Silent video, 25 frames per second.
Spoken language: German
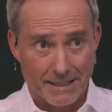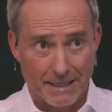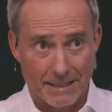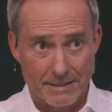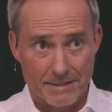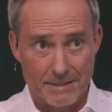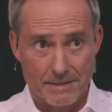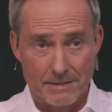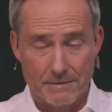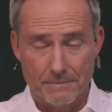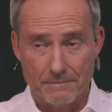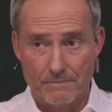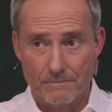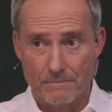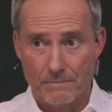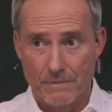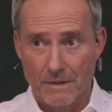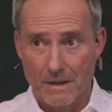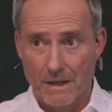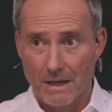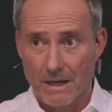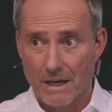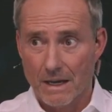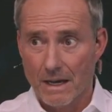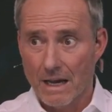hat.
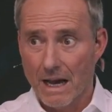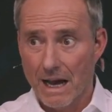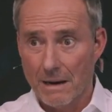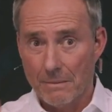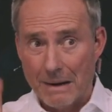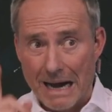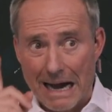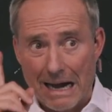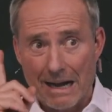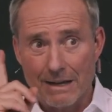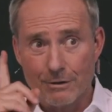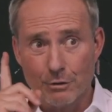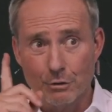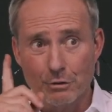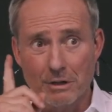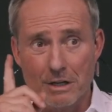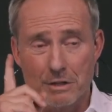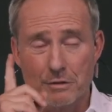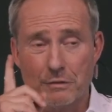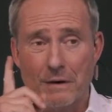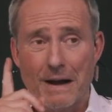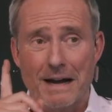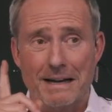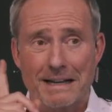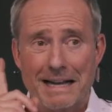Aber Achtung,
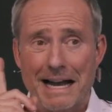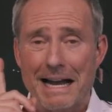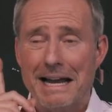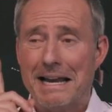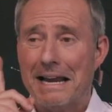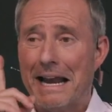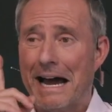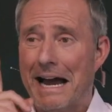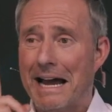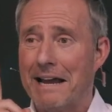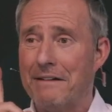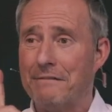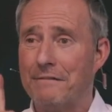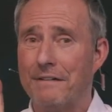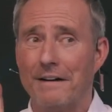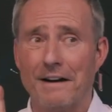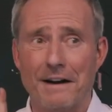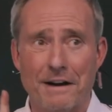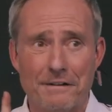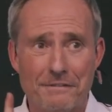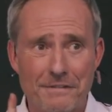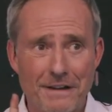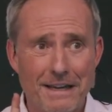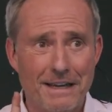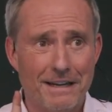das war kein
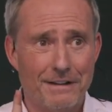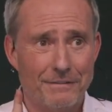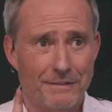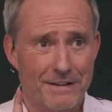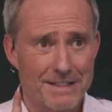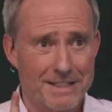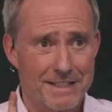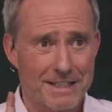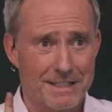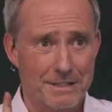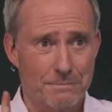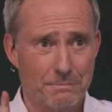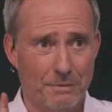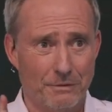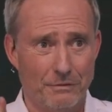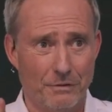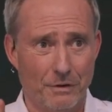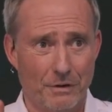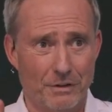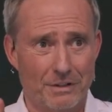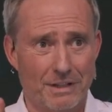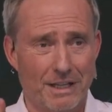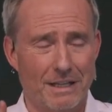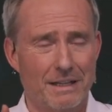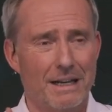einfacher Weg, was das
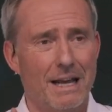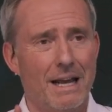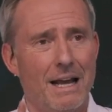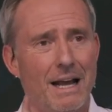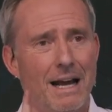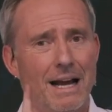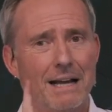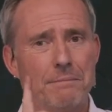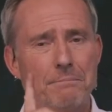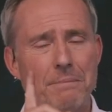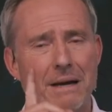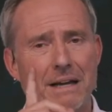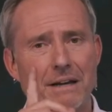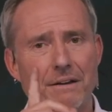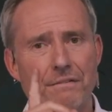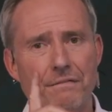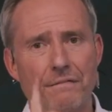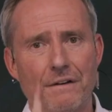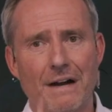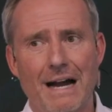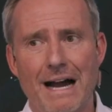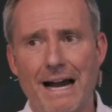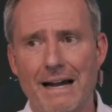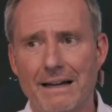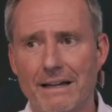bewirkt hat. Er hat mir eine
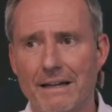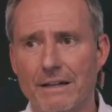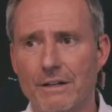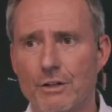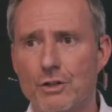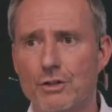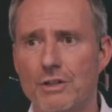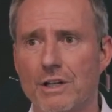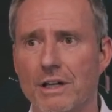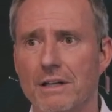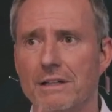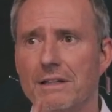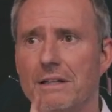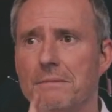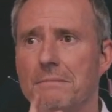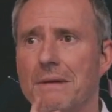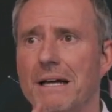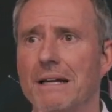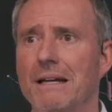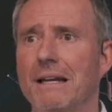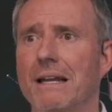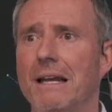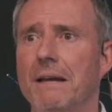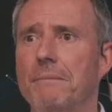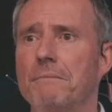Frage gestellt, die mein
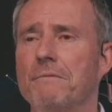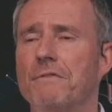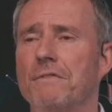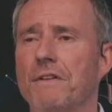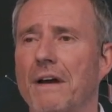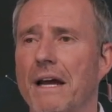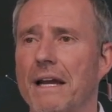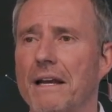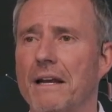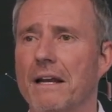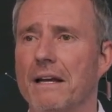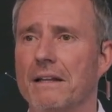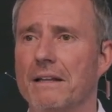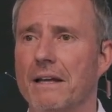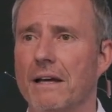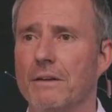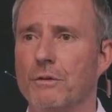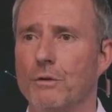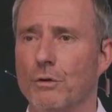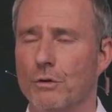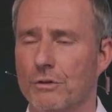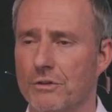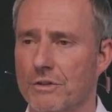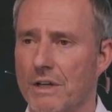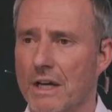Leben verändert hat.
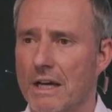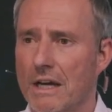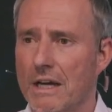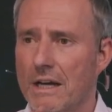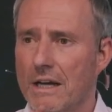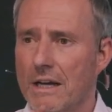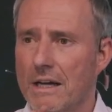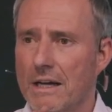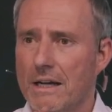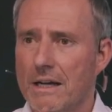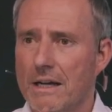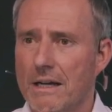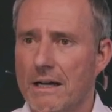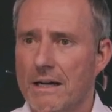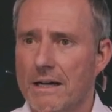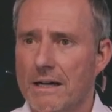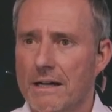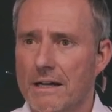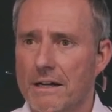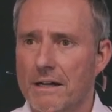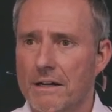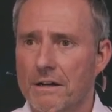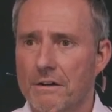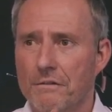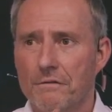Und
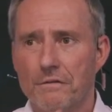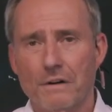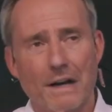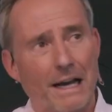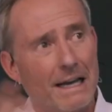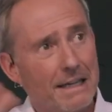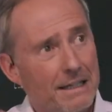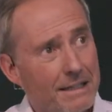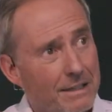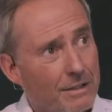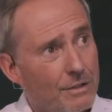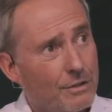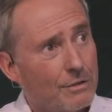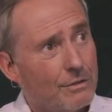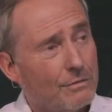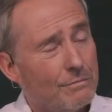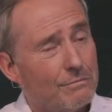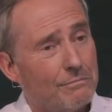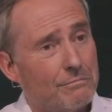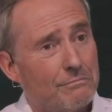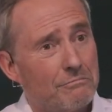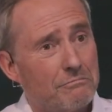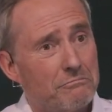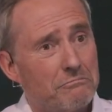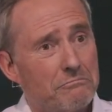vielleicht
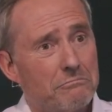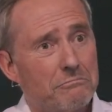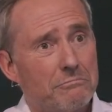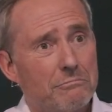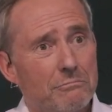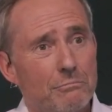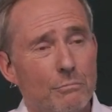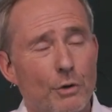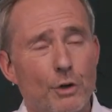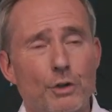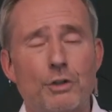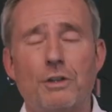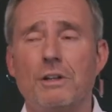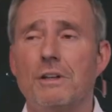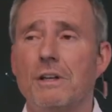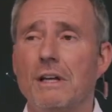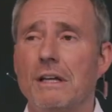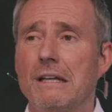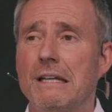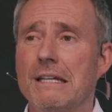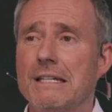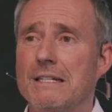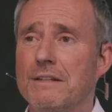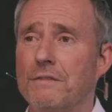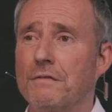möchtet ihr
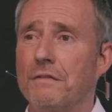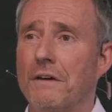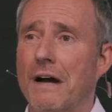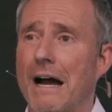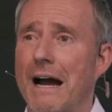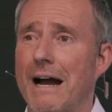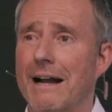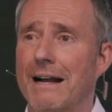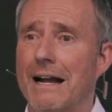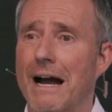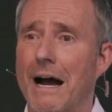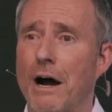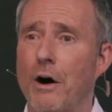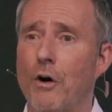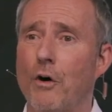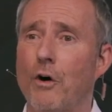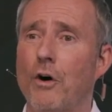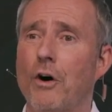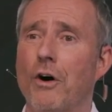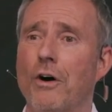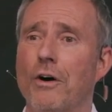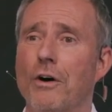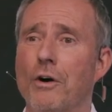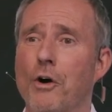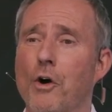diese Frage
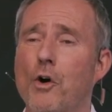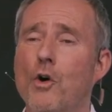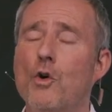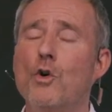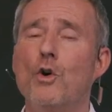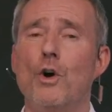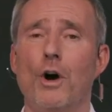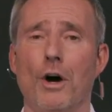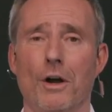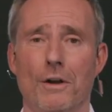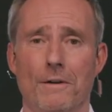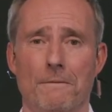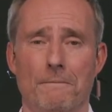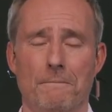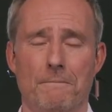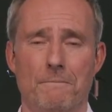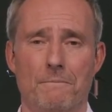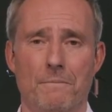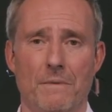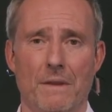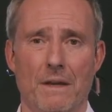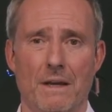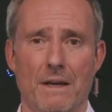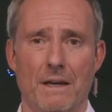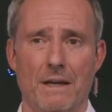auch hören
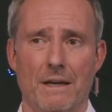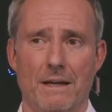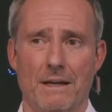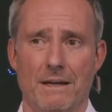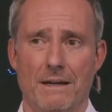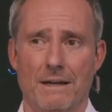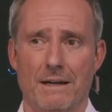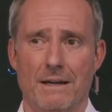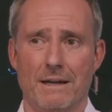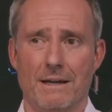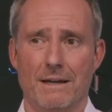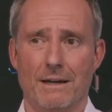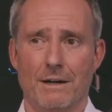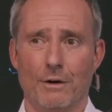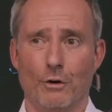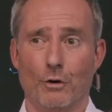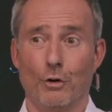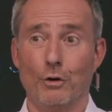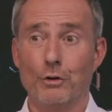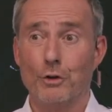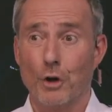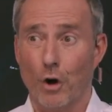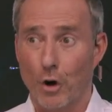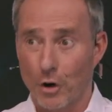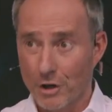
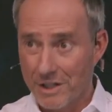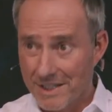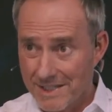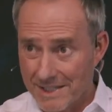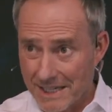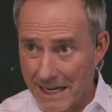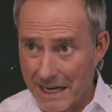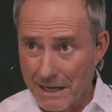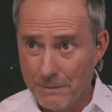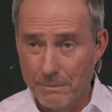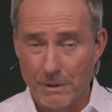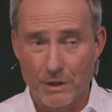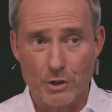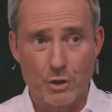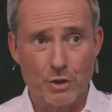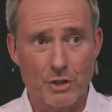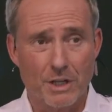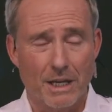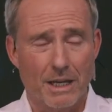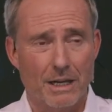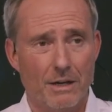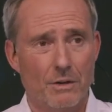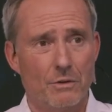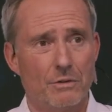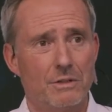und euch selber
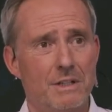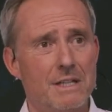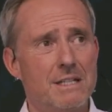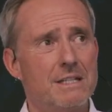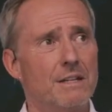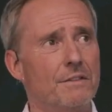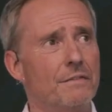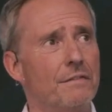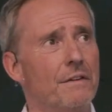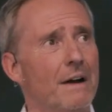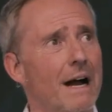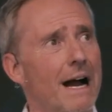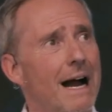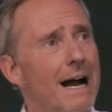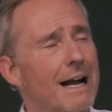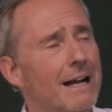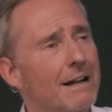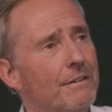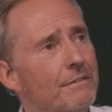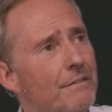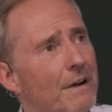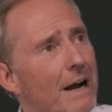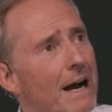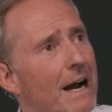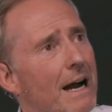stellen. Und diese
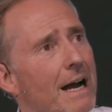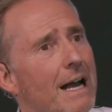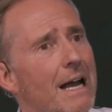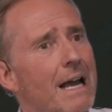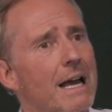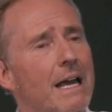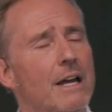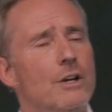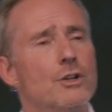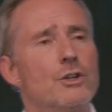Frage war, Herr